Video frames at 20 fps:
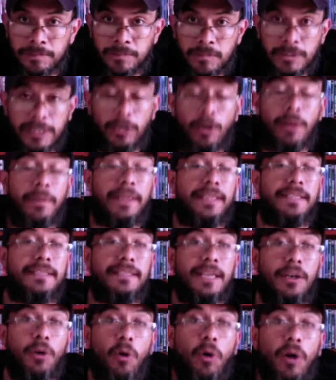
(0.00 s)
Y obviamente
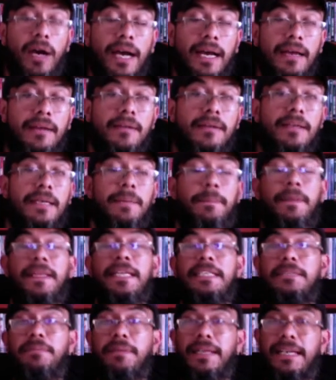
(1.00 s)
se enoja y pide
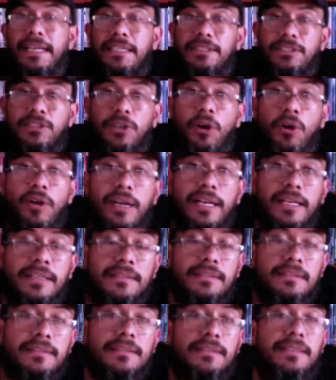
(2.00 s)

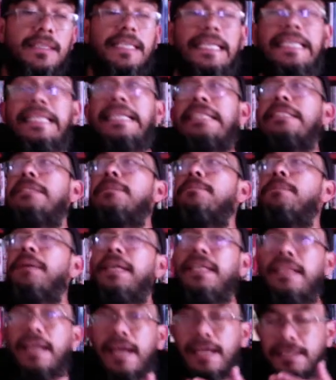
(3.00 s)
explicaciones y
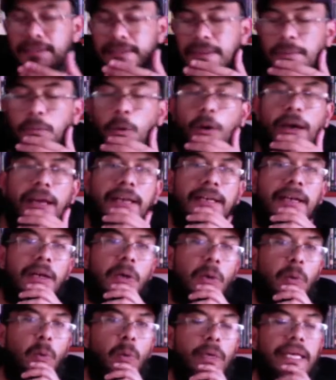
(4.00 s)
despide a esta mujer que
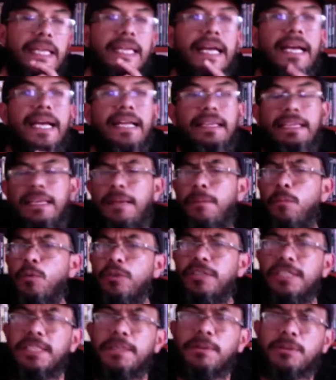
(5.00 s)
lo cuida, que tiene
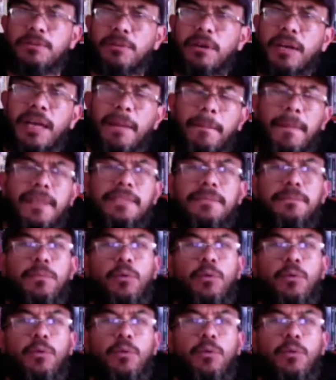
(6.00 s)
muchísimos problemas,